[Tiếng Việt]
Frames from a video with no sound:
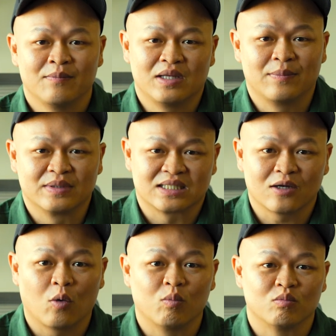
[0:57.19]
Bây giờ mình sẽ
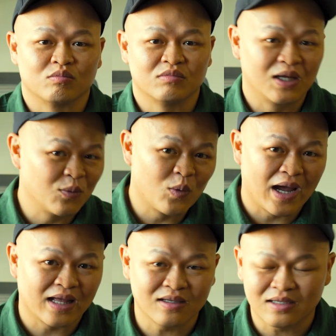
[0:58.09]
cùng đi
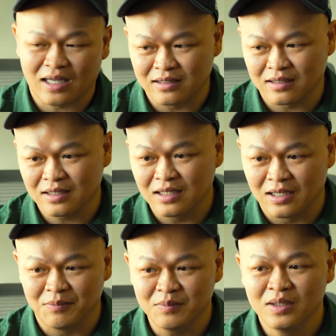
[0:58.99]
qua tất cả những cái
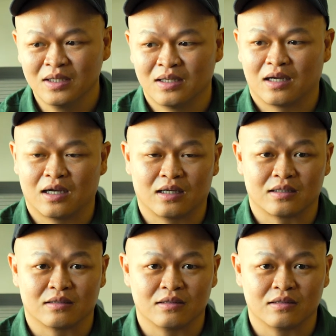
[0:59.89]
điểm à,